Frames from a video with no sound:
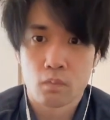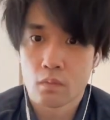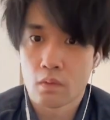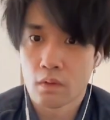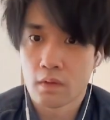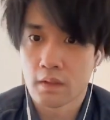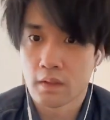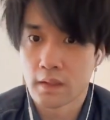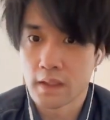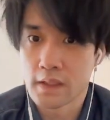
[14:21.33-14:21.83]

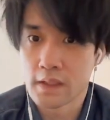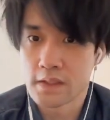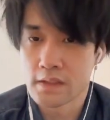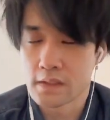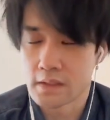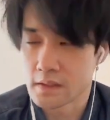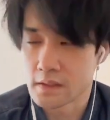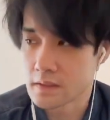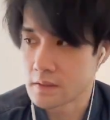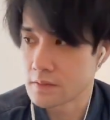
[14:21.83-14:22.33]
で
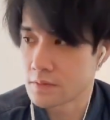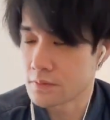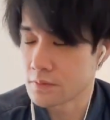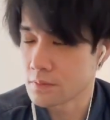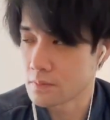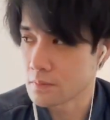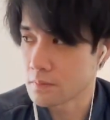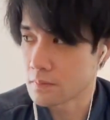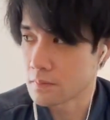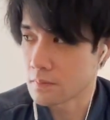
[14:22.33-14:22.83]
石10
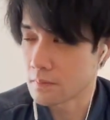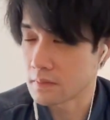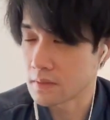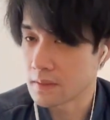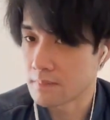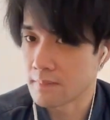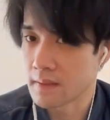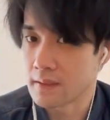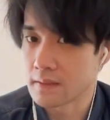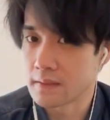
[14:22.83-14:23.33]
個た
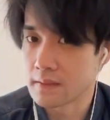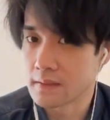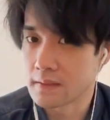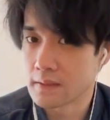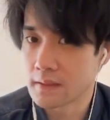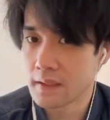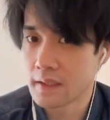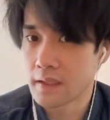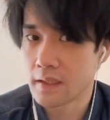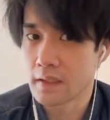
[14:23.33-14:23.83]
まっ
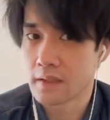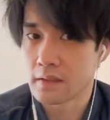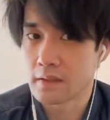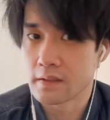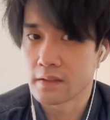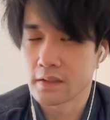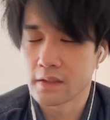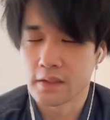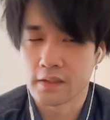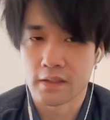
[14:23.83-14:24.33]
て
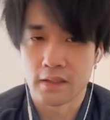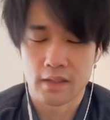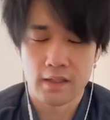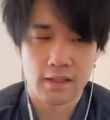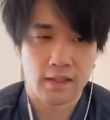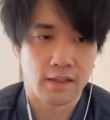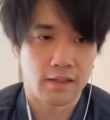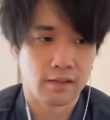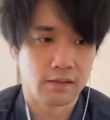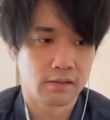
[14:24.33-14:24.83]
引いた
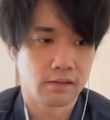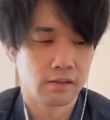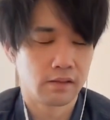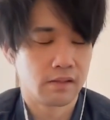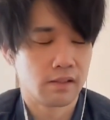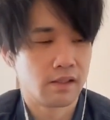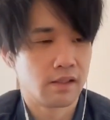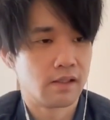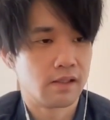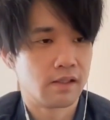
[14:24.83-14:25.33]
ら、
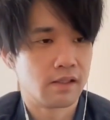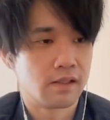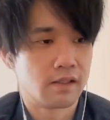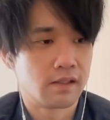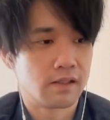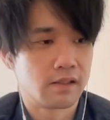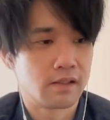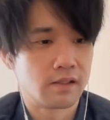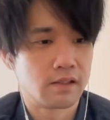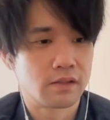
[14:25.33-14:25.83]

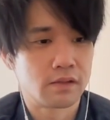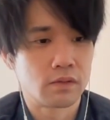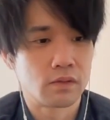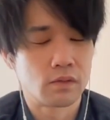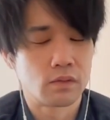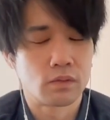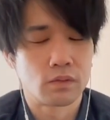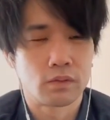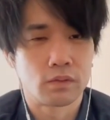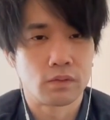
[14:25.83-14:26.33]

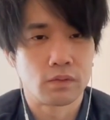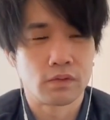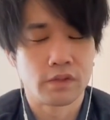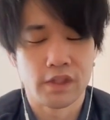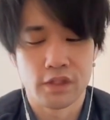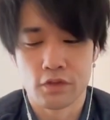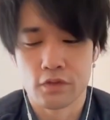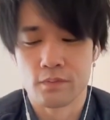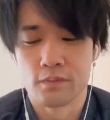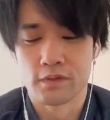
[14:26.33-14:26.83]

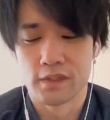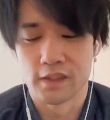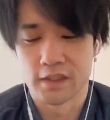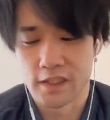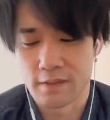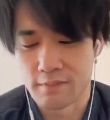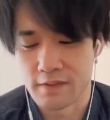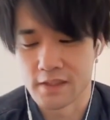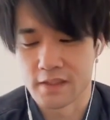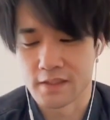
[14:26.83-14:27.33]
えー、イルムが出
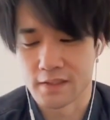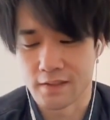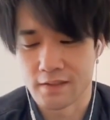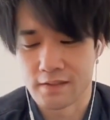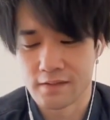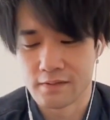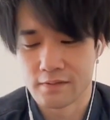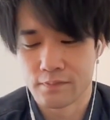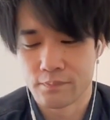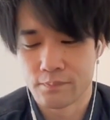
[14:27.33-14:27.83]
ました
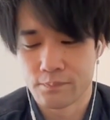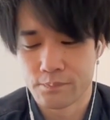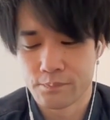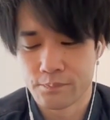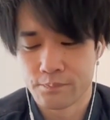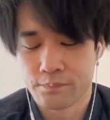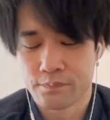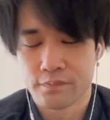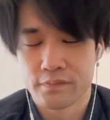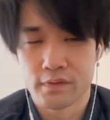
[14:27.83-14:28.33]

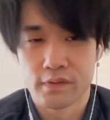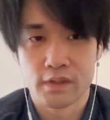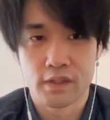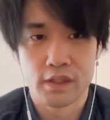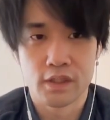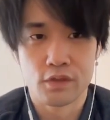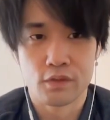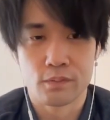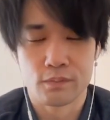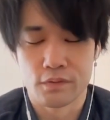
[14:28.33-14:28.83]

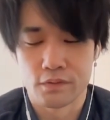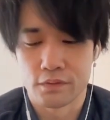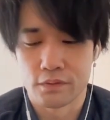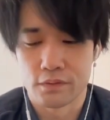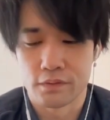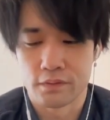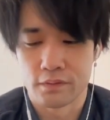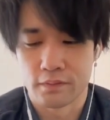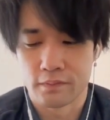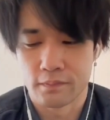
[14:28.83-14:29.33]

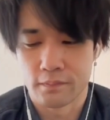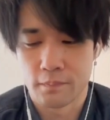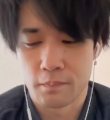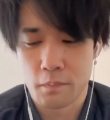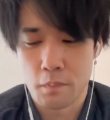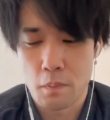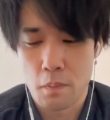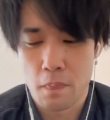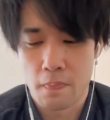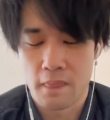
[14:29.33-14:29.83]
イルム
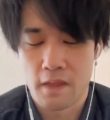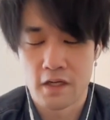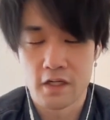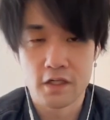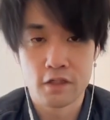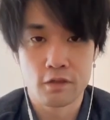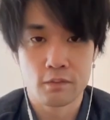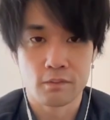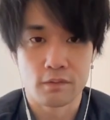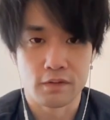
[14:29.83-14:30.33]

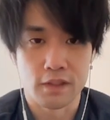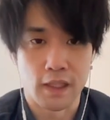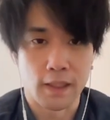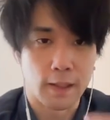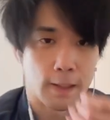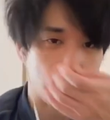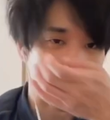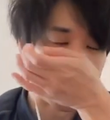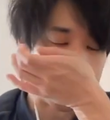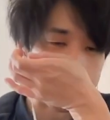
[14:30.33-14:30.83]
イルムなん
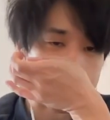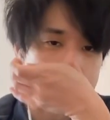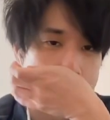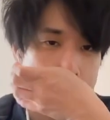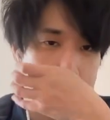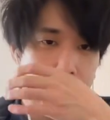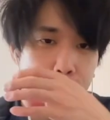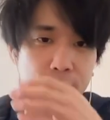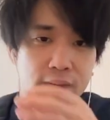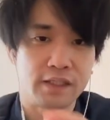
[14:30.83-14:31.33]
か知
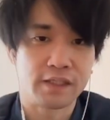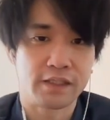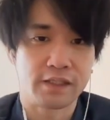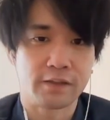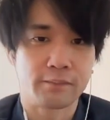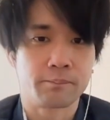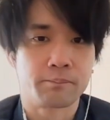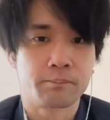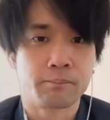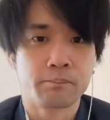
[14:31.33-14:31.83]
らん間にめっ
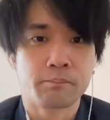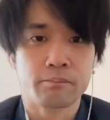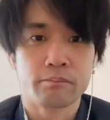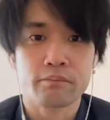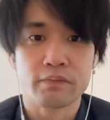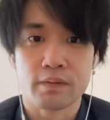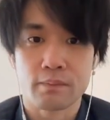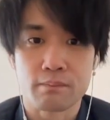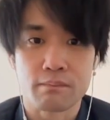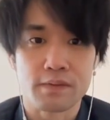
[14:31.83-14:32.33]

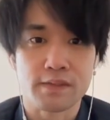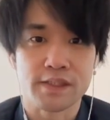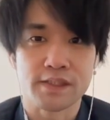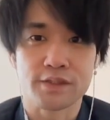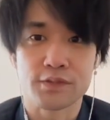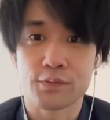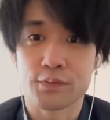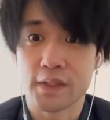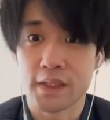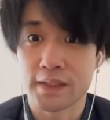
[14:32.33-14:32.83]

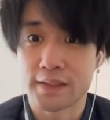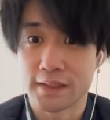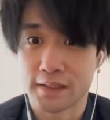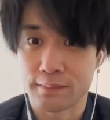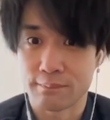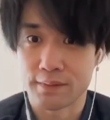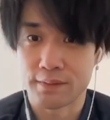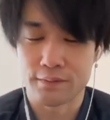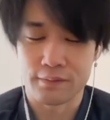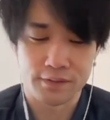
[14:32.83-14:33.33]
ちゃなってて
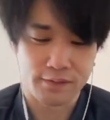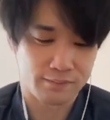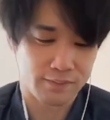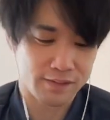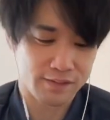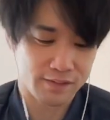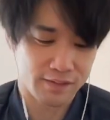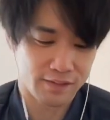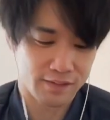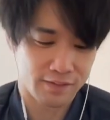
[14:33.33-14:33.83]
びっくりしましたね